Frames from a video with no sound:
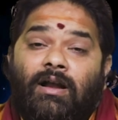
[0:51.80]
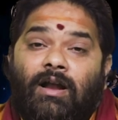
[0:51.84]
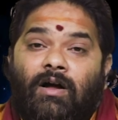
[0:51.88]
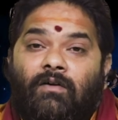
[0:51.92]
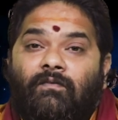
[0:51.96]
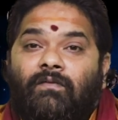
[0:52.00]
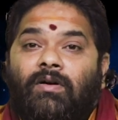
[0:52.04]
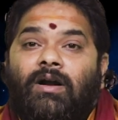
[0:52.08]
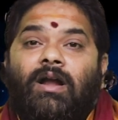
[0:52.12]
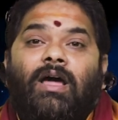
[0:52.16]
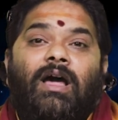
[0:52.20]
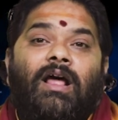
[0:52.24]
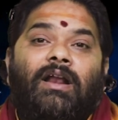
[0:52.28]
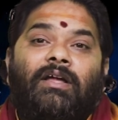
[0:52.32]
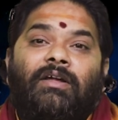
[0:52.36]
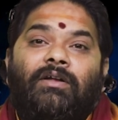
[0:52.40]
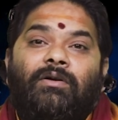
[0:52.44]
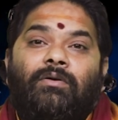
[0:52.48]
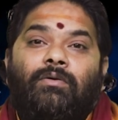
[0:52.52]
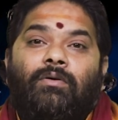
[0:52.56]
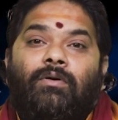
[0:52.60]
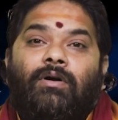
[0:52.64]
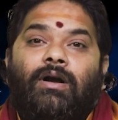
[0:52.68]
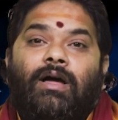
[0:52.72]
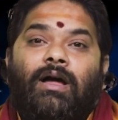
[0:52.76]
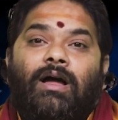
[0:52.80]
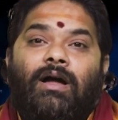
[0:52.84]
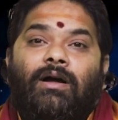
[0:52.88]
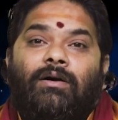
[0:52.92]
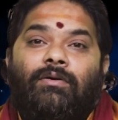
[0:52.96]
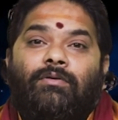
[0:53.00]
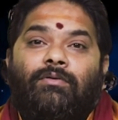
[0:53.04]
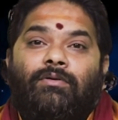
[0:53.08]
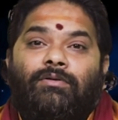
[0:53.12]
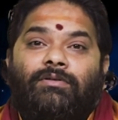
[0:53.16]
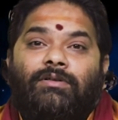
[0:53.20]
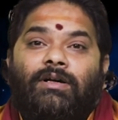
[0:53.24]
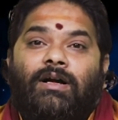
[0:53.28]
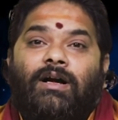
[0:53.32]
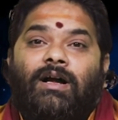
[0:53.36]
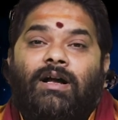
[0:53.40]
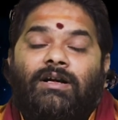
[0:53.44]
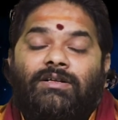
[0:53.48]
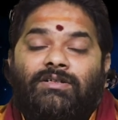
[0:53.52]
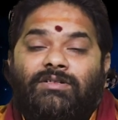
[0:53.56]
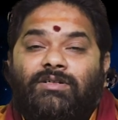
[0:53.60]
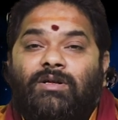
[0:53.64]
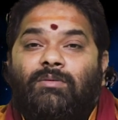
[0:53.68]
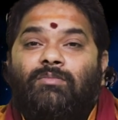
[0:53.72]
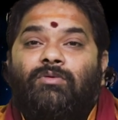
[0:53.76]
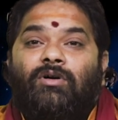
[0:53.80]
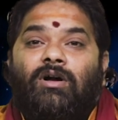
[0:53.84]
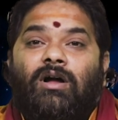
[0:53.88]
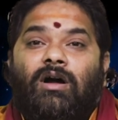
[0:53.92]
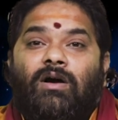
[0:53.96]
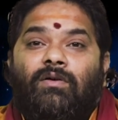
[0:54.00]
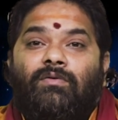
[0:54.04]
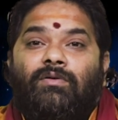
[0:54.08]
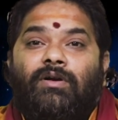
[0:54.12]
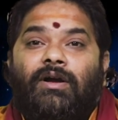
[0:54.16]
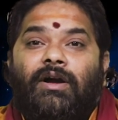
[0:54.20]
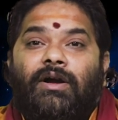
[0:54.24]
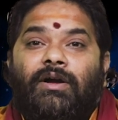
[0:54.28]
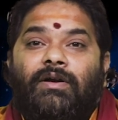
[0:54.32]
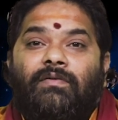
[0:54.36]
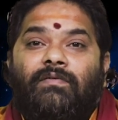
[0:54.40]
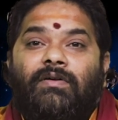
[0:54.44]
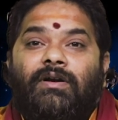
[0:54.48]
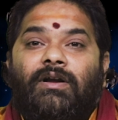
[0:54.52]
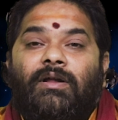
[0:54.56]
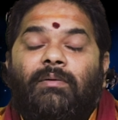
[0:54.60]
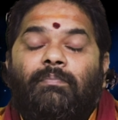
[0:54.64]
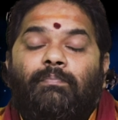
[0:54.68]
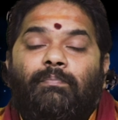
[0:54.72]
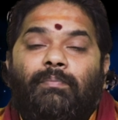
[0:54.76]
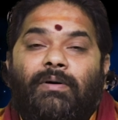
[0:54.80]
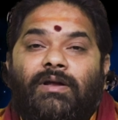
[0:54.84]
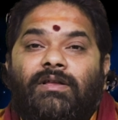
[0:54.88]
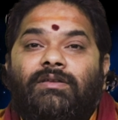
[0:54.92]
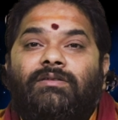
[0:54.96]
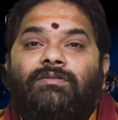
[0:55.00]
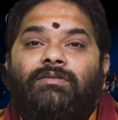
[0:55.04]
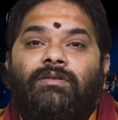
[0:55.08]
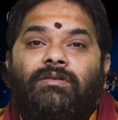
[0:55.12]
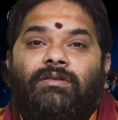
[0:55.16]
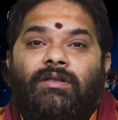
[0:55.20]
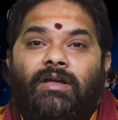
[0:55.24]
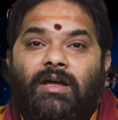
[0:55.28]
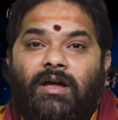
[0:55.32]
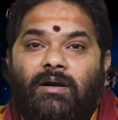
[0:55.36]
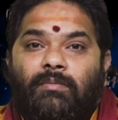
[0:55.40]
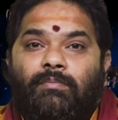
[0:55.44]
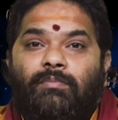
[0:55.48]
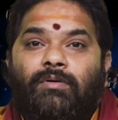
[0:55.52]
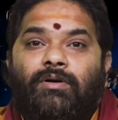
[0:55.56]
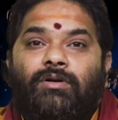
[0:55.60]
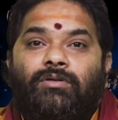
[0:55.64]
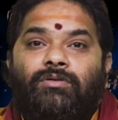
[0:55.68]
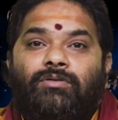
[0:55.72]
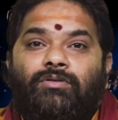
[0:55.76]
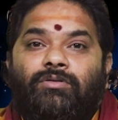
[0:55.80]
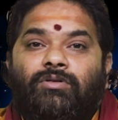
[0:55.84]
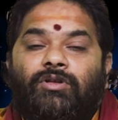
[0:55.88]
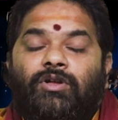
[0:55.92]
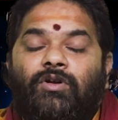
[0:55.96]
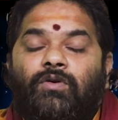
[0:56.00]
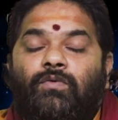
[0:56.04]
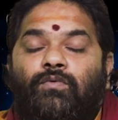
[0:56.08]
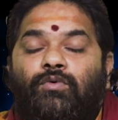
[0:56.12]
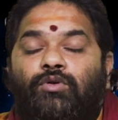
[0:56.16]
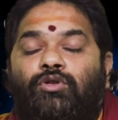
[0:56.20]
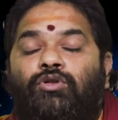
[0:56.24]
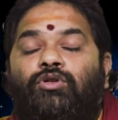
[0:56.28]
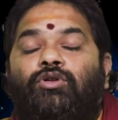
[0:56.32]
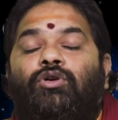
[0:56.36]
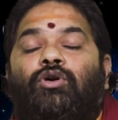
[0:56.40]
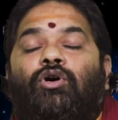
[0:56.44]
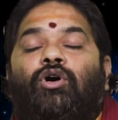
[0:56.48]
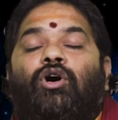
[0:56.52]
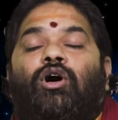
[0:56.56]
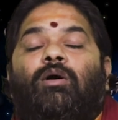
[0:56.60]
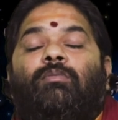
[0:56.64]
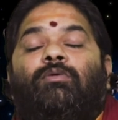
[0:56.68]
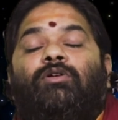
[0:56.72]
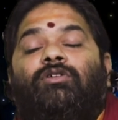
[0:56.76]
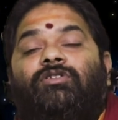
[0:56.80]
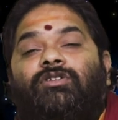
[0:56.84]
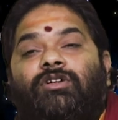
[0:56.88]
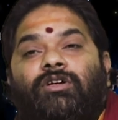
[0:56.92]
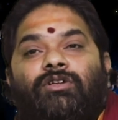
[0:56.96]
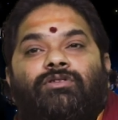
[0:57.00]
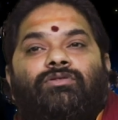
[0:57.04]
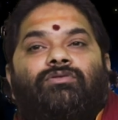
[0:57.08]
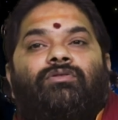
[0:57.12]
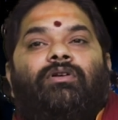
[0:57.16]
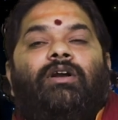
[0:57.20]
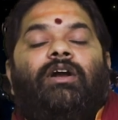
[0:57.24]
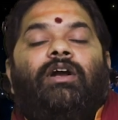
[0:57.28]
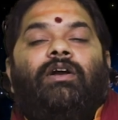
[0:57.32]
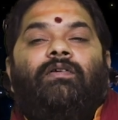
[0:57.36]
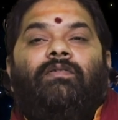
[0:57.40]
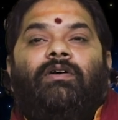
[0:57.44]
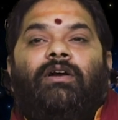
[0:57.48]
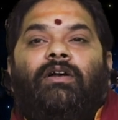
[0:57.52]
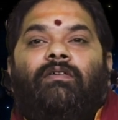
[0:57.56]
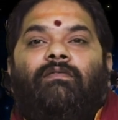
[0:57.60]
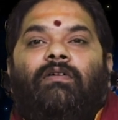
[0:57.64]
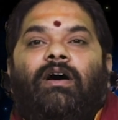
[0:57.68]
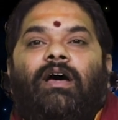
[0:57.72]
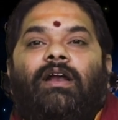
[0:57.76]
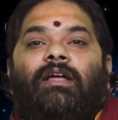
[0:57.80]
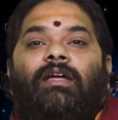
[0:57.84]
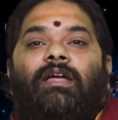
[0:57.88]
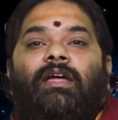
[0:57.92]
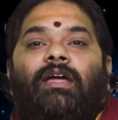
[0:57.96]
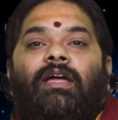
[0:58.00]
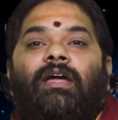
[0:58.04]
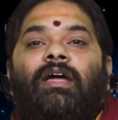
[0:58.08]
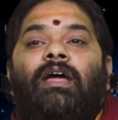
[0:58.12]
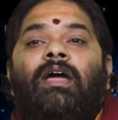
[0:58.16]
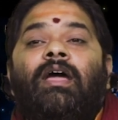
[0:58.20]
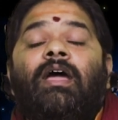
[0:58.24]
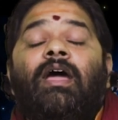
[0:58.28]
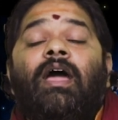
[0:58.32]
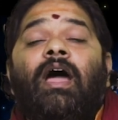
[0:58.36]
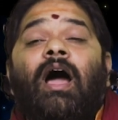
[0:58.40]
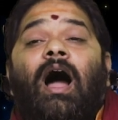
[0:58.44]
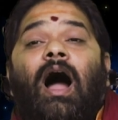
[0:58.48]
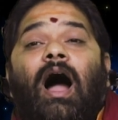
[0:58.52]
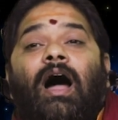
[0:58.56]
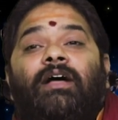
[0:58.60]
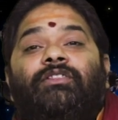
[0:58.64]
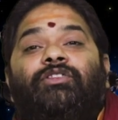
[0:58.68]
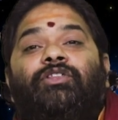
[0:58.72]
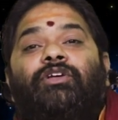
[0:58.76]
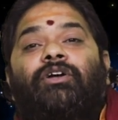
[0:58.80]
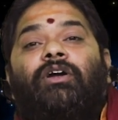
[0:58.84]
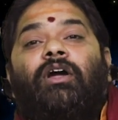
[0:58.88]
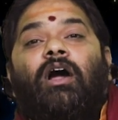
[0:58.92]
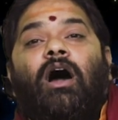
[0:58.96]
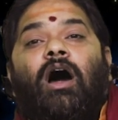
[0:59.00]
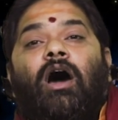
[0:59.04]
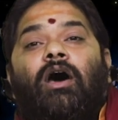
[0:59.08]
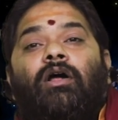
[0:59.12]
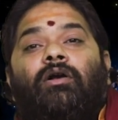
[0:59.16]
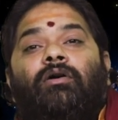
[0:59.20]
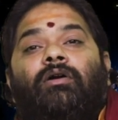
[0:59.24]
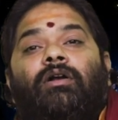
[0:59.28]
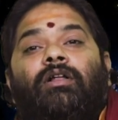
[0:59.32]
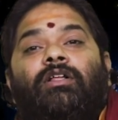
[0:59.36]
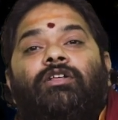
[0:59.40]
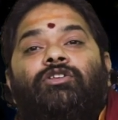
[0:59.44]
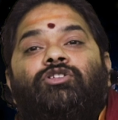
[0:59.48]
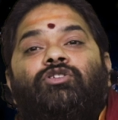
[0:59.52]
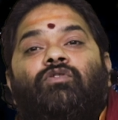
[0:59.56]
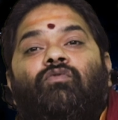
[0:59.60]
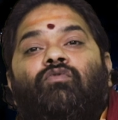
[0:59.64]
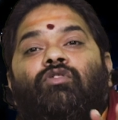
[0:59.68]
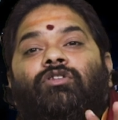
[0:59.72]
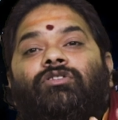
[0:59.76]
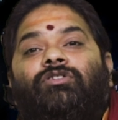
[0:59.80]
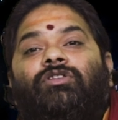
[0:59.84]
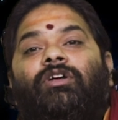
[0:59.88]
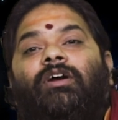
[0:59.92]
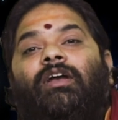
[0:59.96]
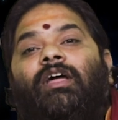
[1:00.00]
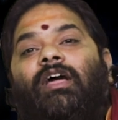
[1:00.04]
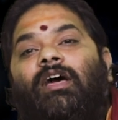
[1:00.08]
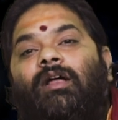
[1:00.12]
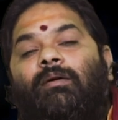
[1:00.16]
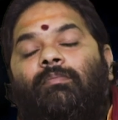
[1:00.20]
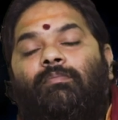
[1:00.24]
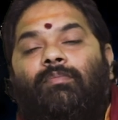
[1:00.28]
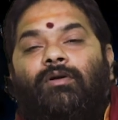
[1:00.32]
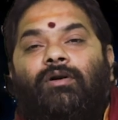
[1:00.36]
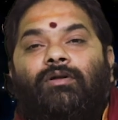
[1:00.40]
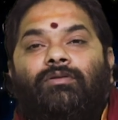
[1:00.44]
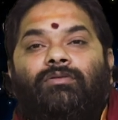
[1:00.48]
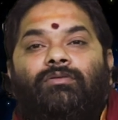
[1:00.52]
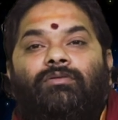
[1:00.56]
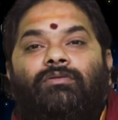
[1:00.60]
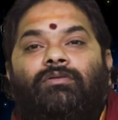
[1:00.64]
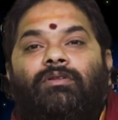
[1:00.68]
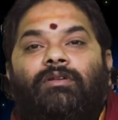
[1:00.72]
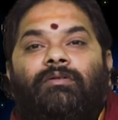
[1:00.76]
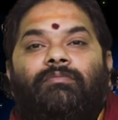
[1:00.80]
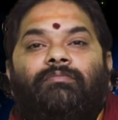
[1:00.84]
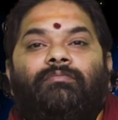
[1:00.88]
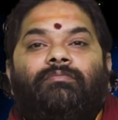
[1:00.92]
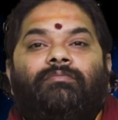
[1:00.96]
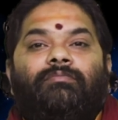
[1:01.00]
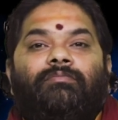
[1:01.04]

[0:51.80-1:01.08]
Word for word: నవ్వటానికి కూడా కొంత కష్టముగా ఉండేటువంటి పరిస్థితి ఏర్పడుతుంది ఉద్యోగములు చేసుకునేటువంటి వారికి అధికారుల నుంచి ఒత్తిడి ఏర్పడుతుంది